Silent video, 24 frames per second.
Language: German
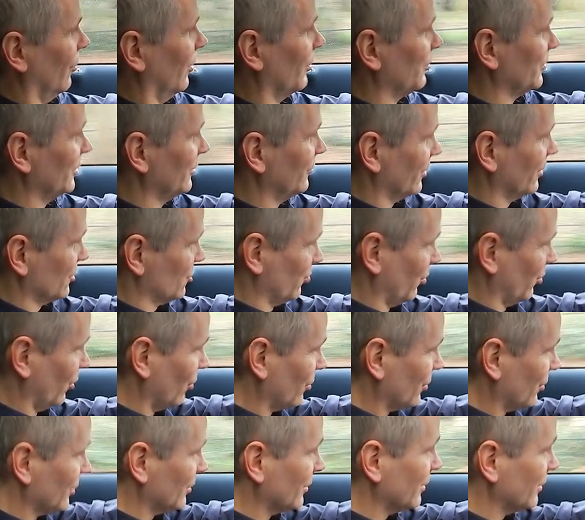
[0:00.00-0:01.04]
ob die
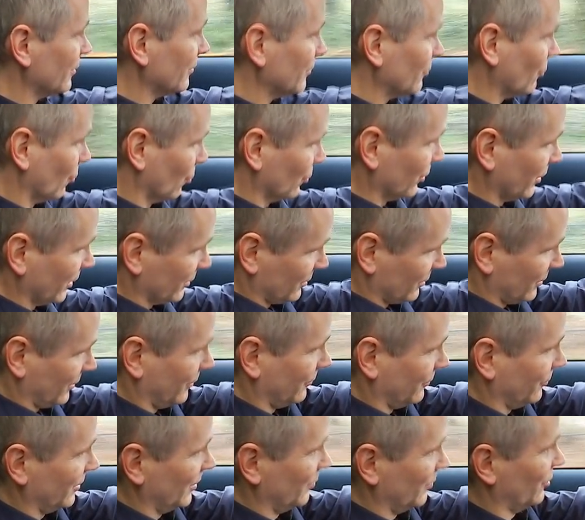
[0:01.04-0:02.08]
versprochenen 100
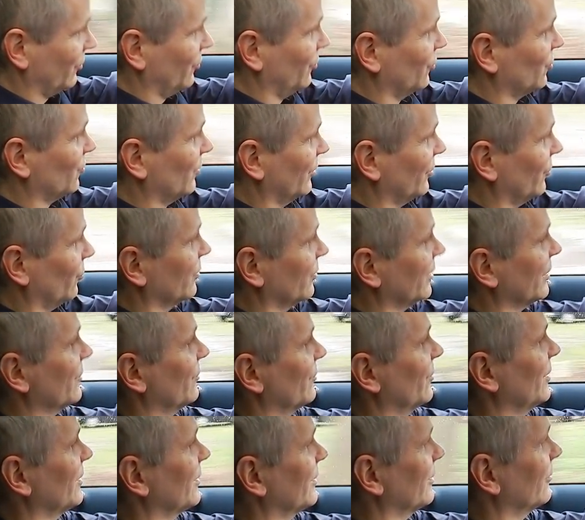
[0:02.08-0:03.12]
kW bzw.
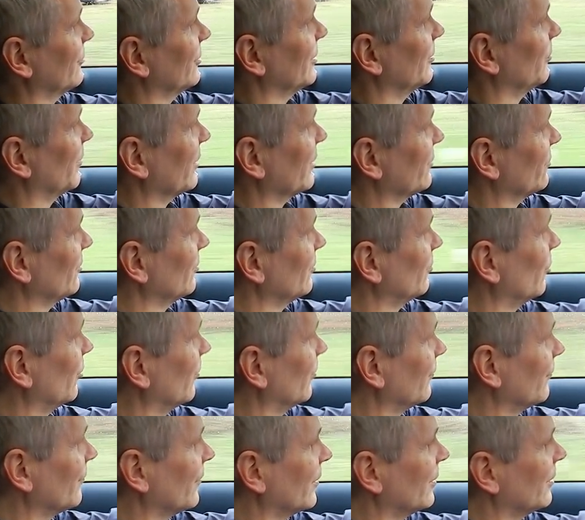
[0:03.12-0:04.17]
110 kW
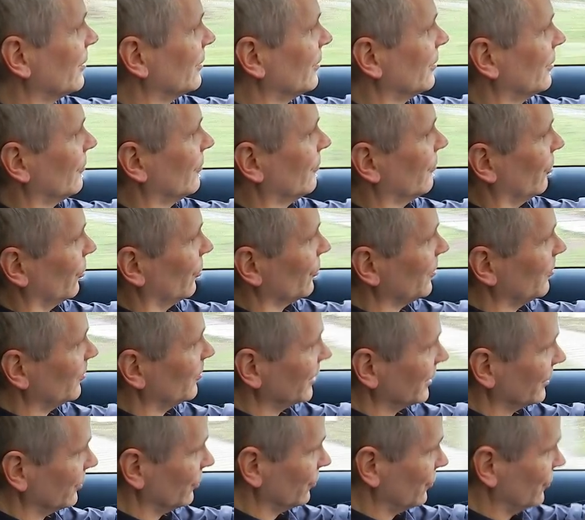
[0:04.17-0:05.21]
Maximum von
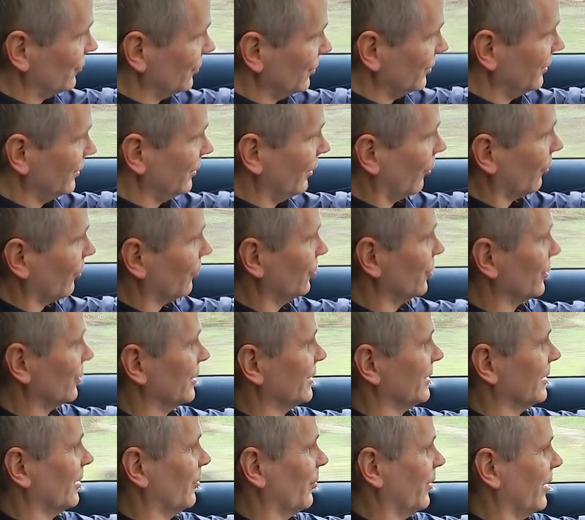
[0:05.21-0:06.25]
dem EQC auch
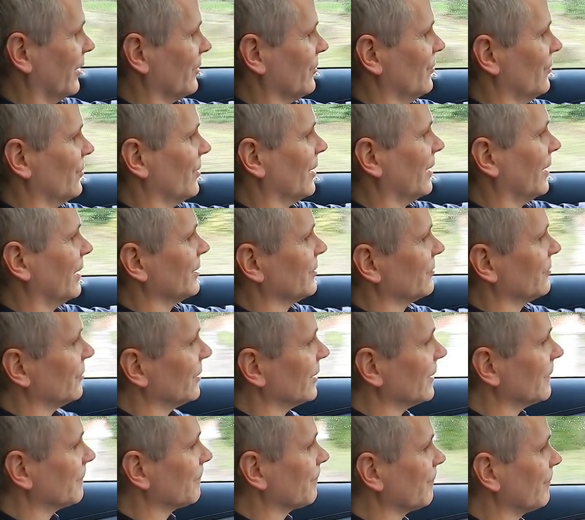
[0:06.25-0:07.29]
wirklich in der Praxis
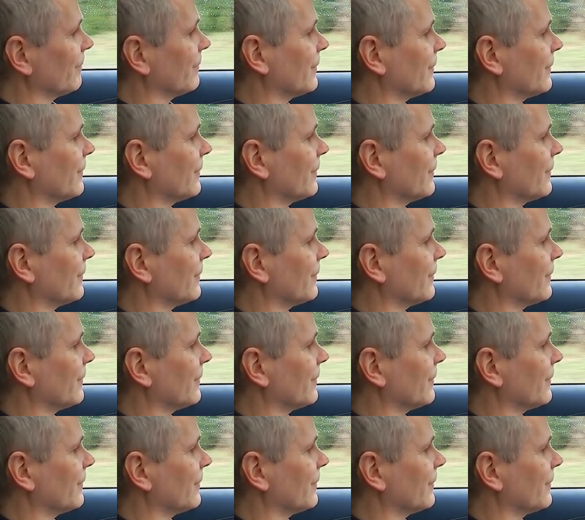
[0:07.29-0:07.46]
erreicht werden.